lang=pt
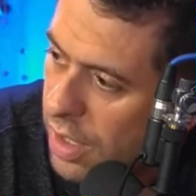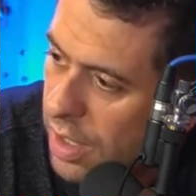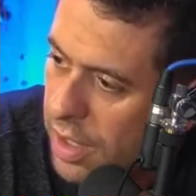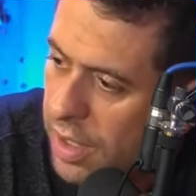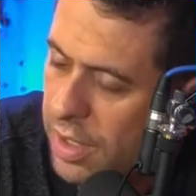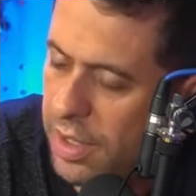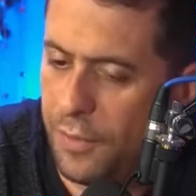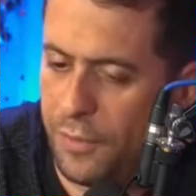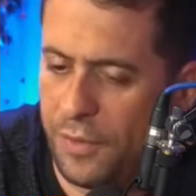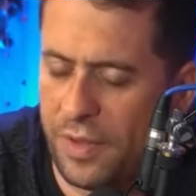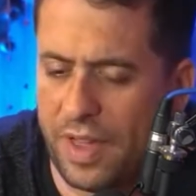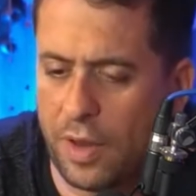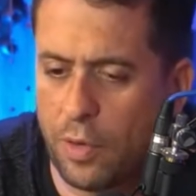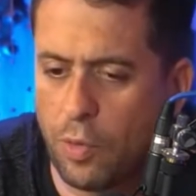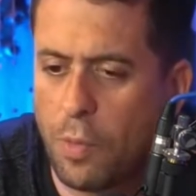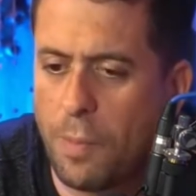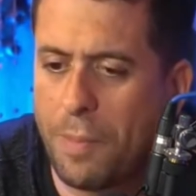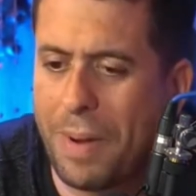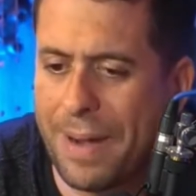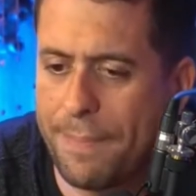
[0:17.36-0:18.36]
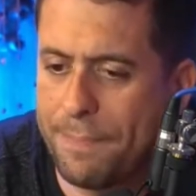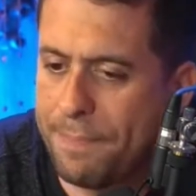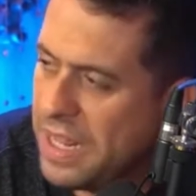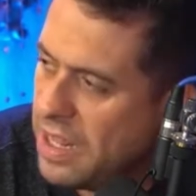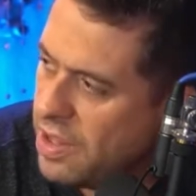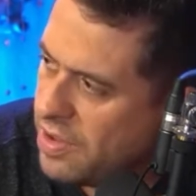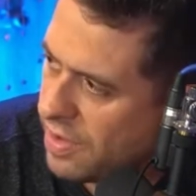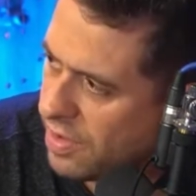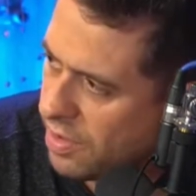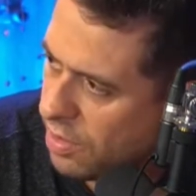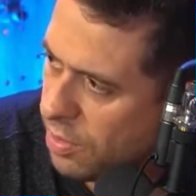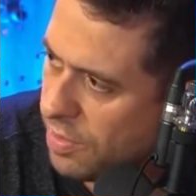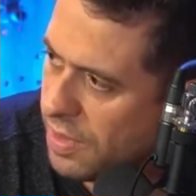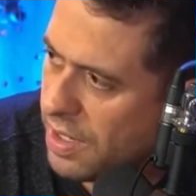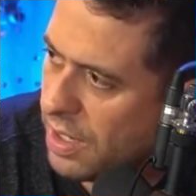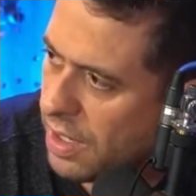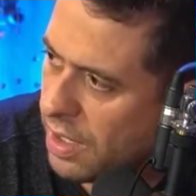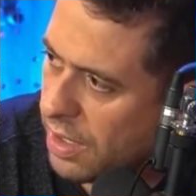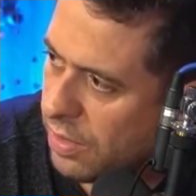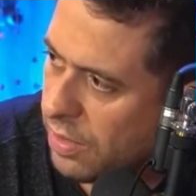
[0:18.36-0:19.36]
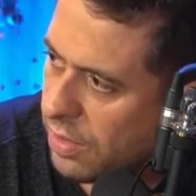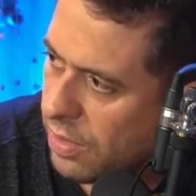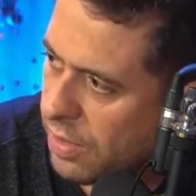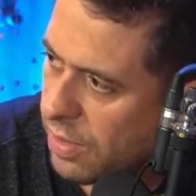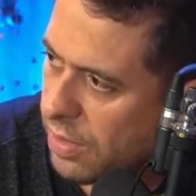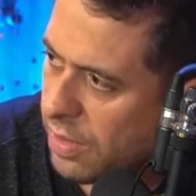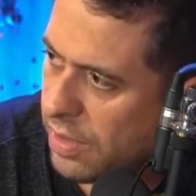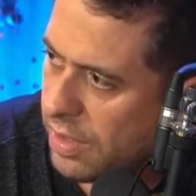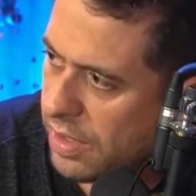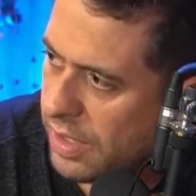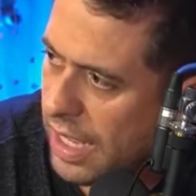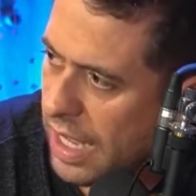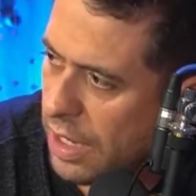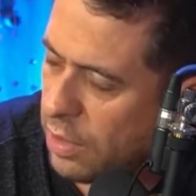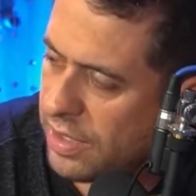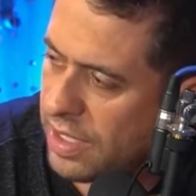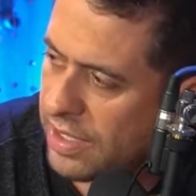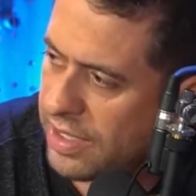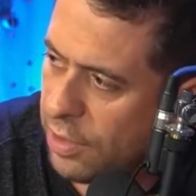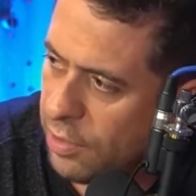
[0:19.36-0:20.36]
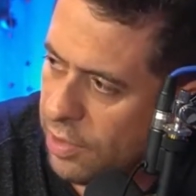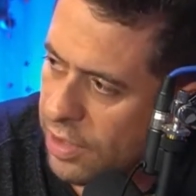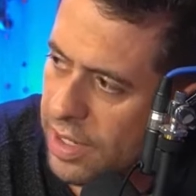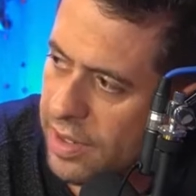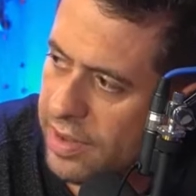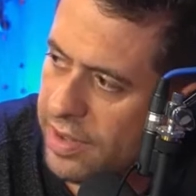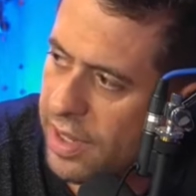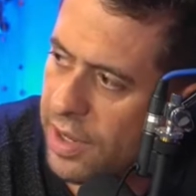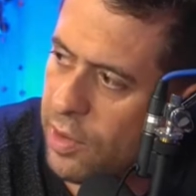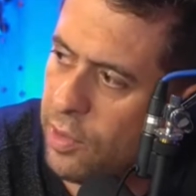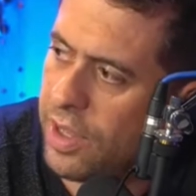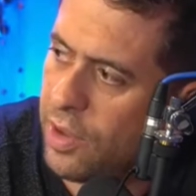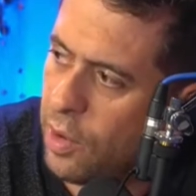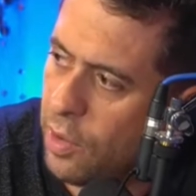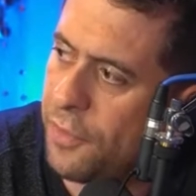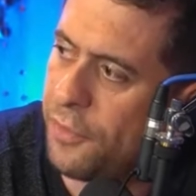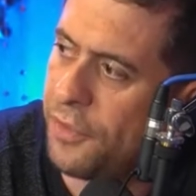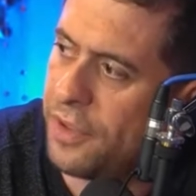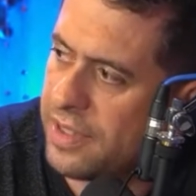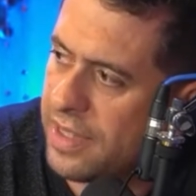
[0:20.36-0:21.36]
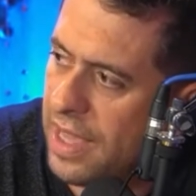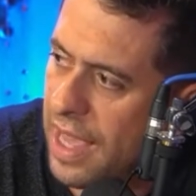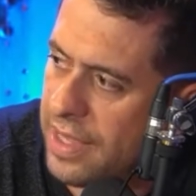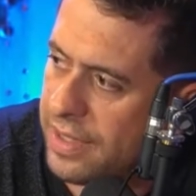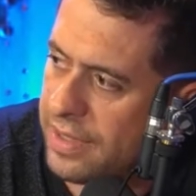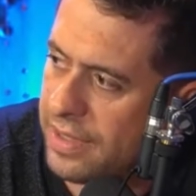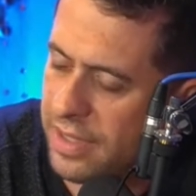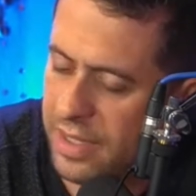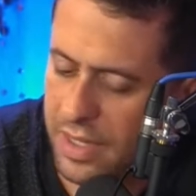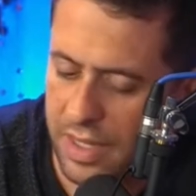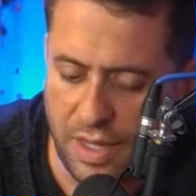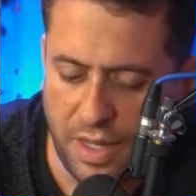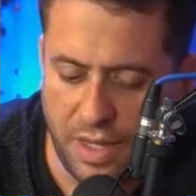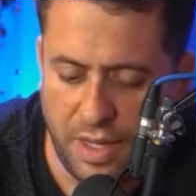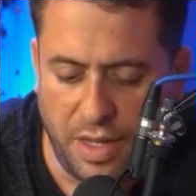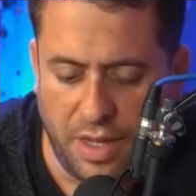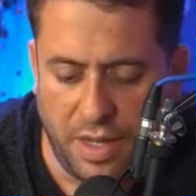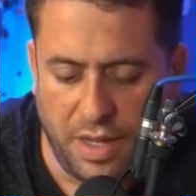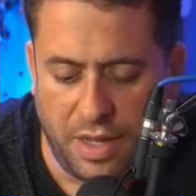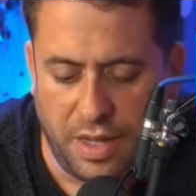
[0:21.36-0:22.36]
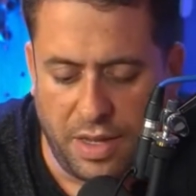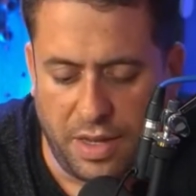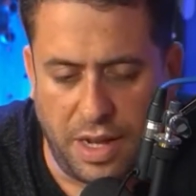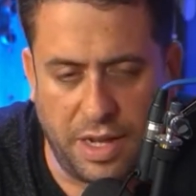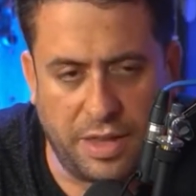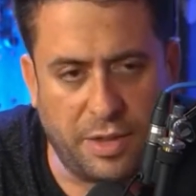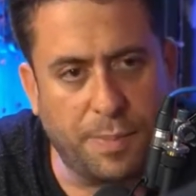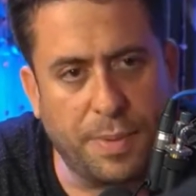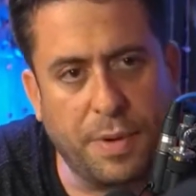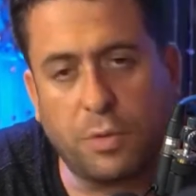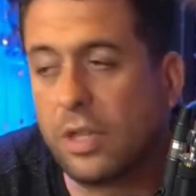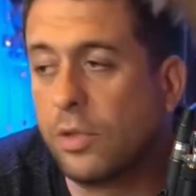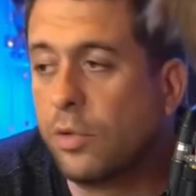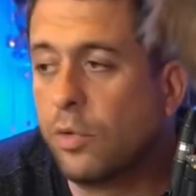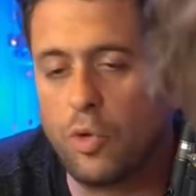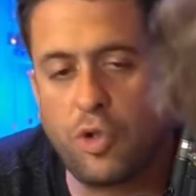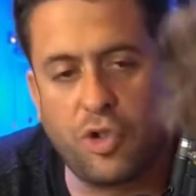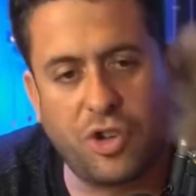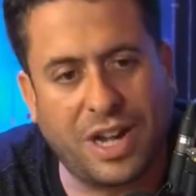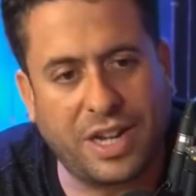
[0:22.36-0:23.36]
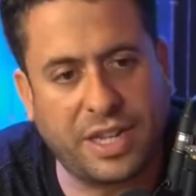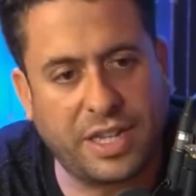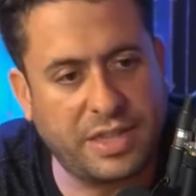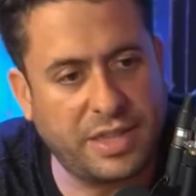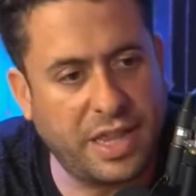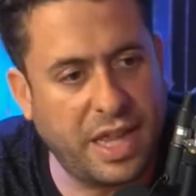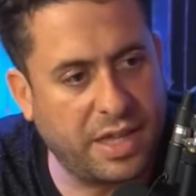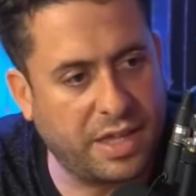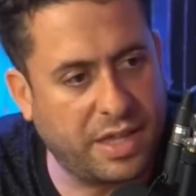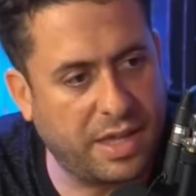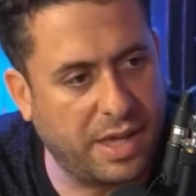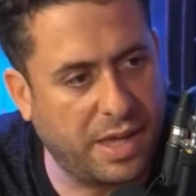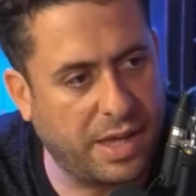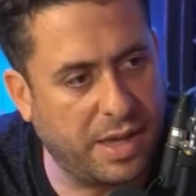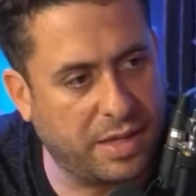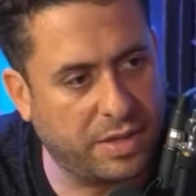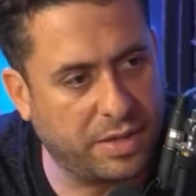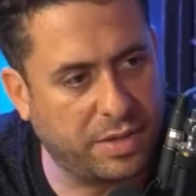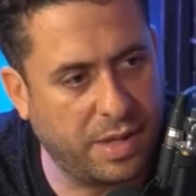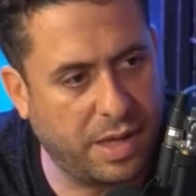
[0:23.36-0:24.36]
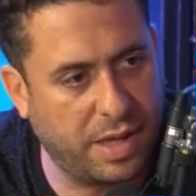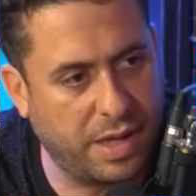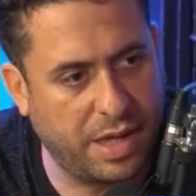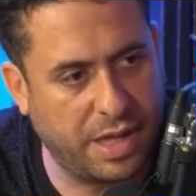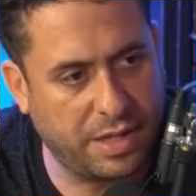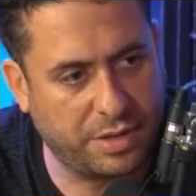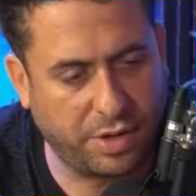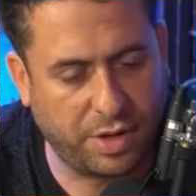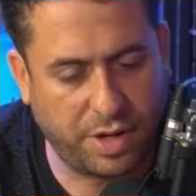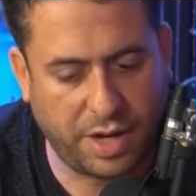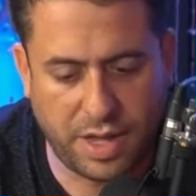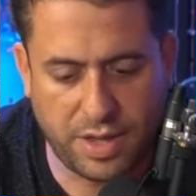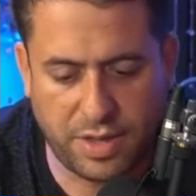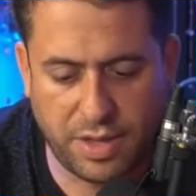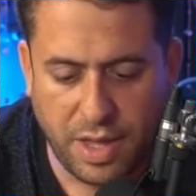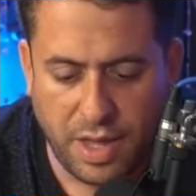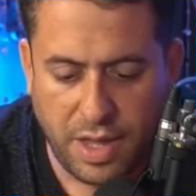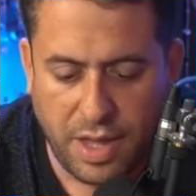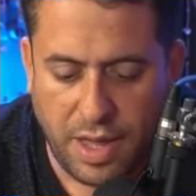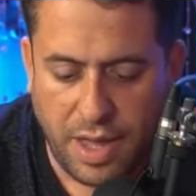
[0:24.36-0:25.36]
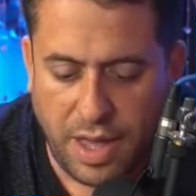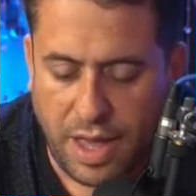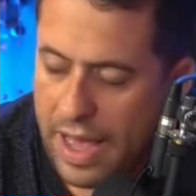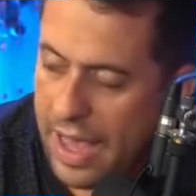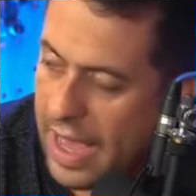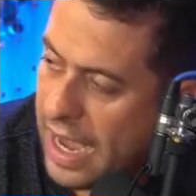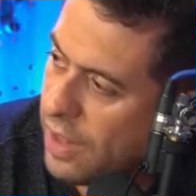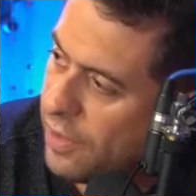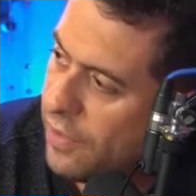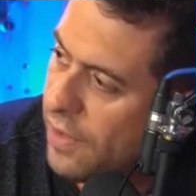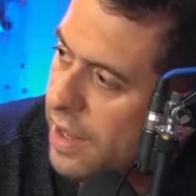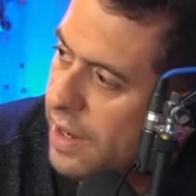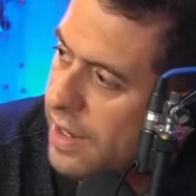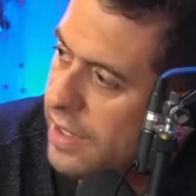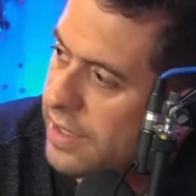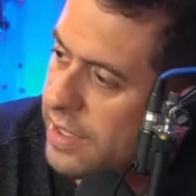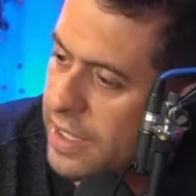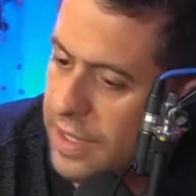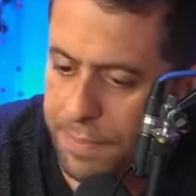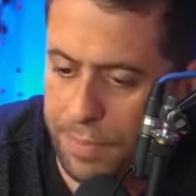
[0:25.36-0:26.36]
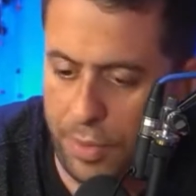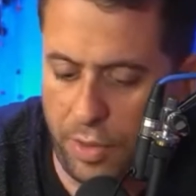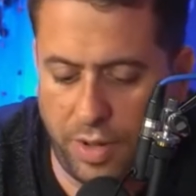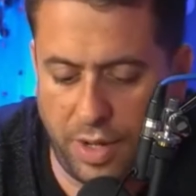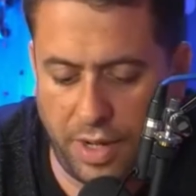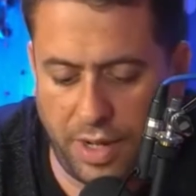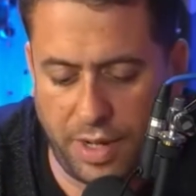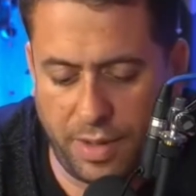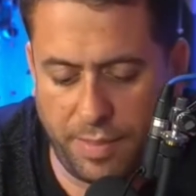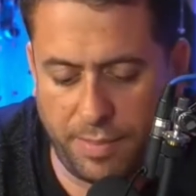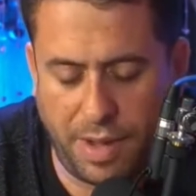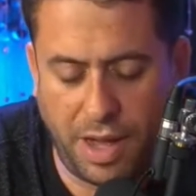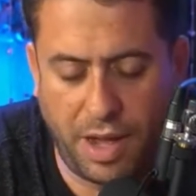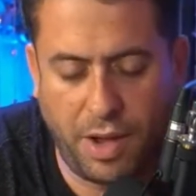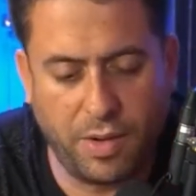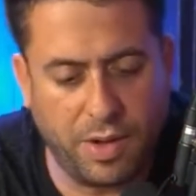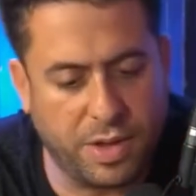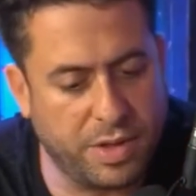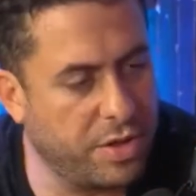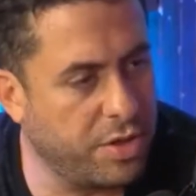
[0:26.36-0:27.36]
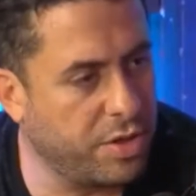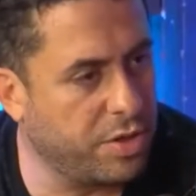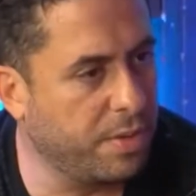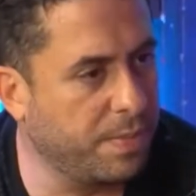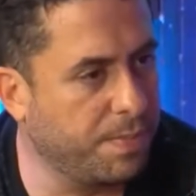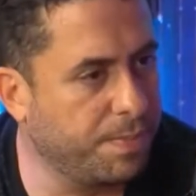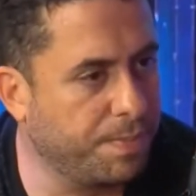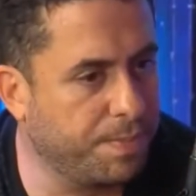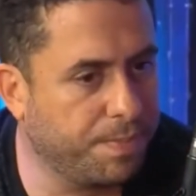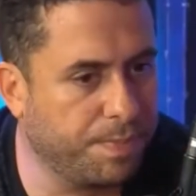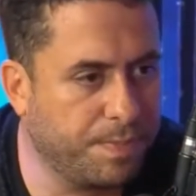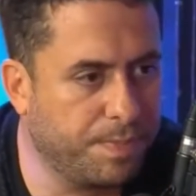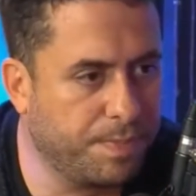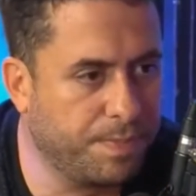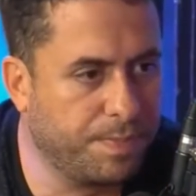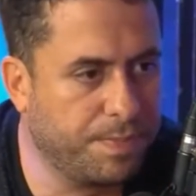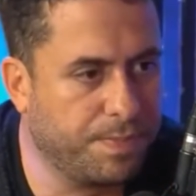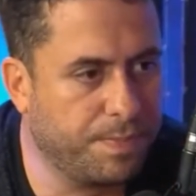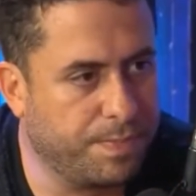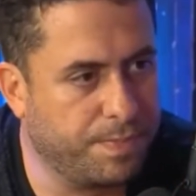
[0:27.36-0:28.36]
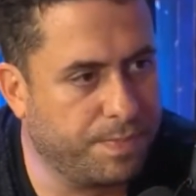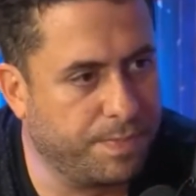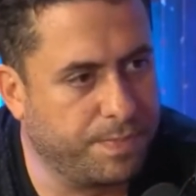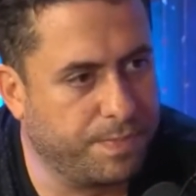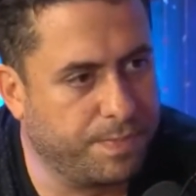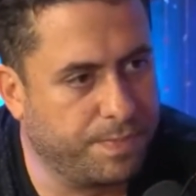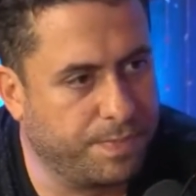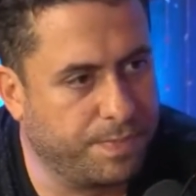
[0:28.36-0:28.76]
e fizeram com Barbicha, se eu não me engano. E aí o terceiro ano eles queriam que eu que fizesse. Eles estão perguntando do Shark Tank. A, trollagem? A, a trollagem. Tá. Aí eles falaram assim, porra, mal, a gente. Mas por que, que não quis colocar o